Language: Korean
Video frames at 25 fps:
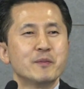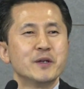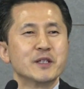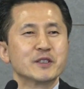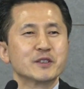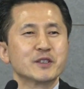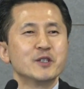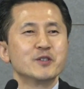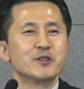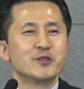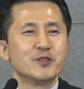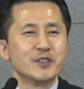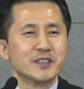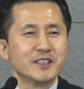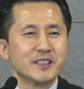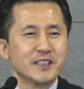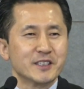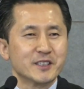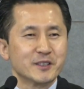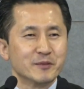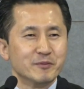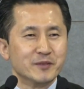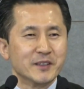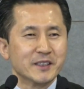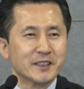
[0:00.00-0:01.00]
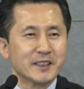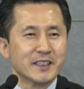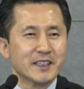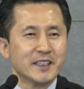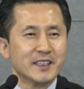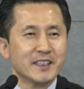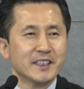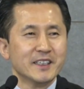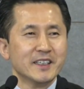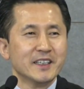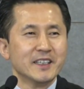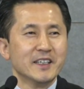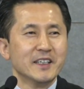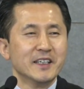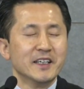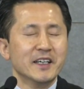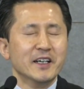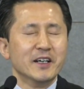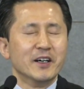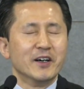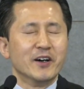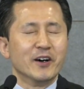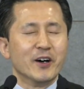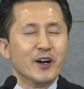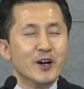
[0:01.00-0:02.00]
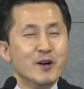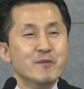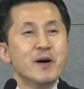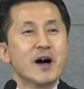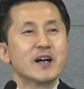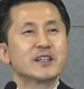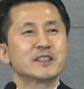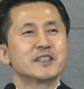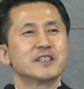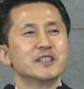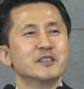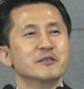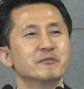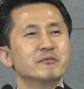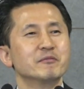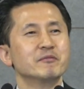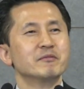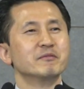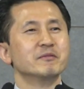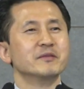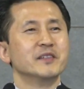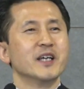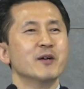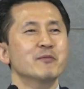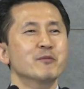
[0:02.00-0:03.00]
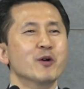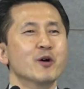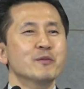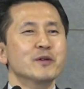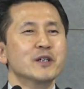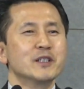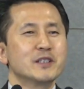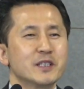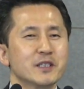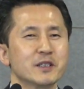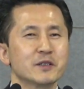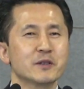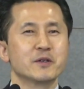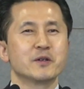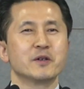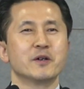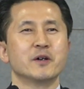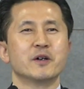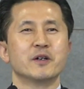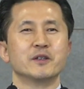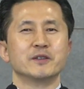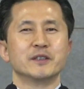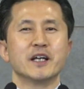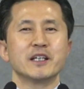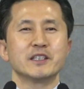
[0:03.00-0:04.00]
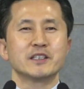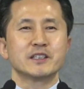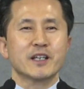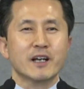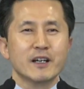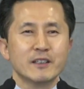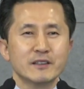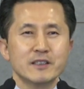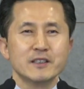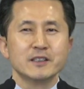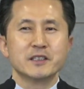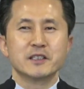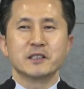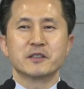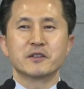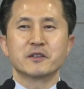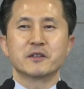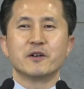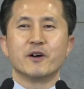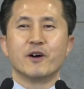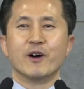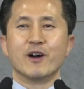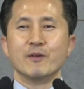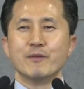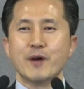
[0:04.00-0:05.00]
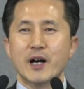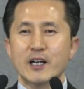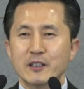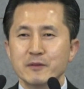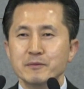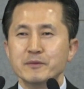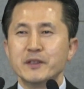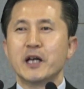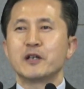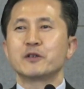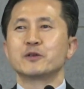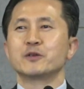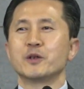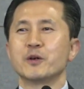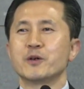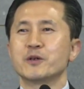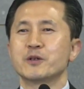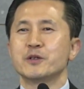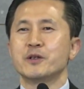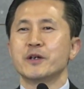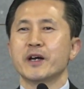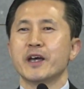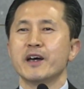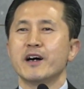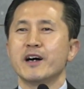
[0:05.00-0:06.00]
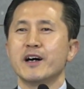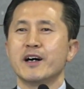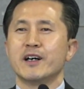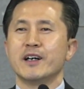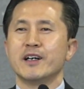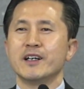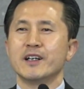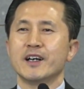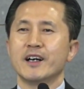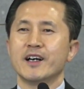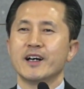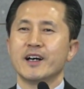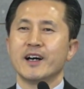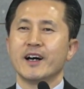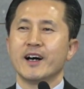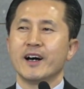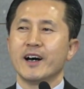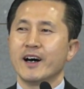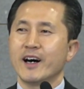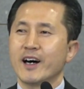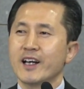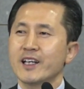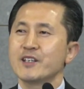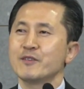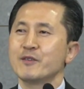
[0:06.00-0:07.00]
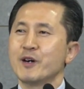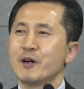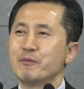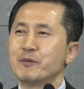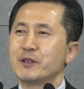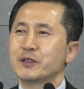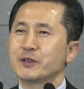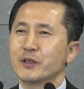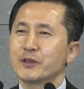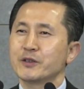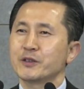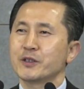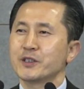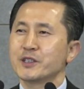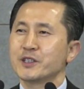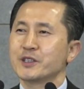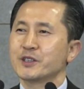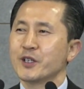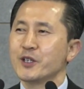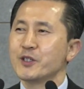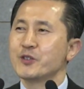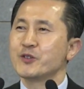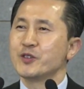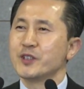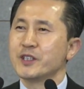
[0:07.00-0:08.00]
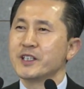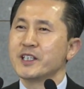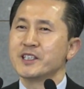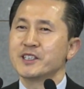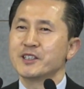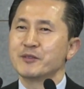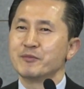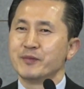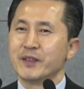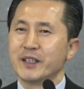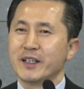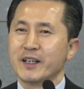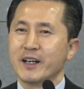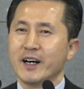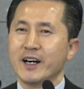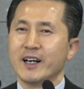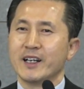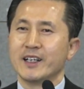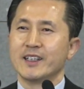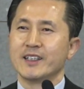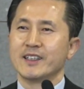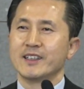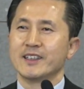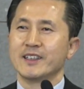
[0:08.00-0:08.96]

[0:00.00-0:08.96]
앞에 설 수 있겠습니까? 얼마큼 내 몸을 찢고 내 시간을 찢고 얼마큼 내려놓고 해야 하나님 앞에 떳떳이 설 수 있겠습니까?